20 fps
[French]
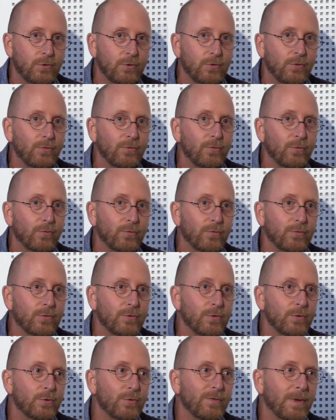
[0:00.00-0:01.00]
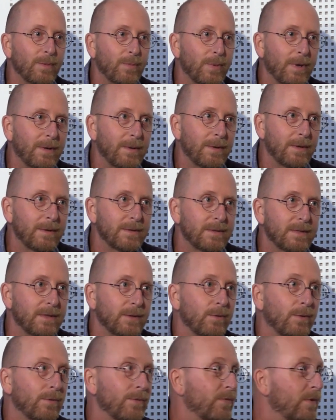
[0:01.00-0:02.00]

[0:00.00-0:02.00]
ce dont on ne se souvient pas, c'est qu'en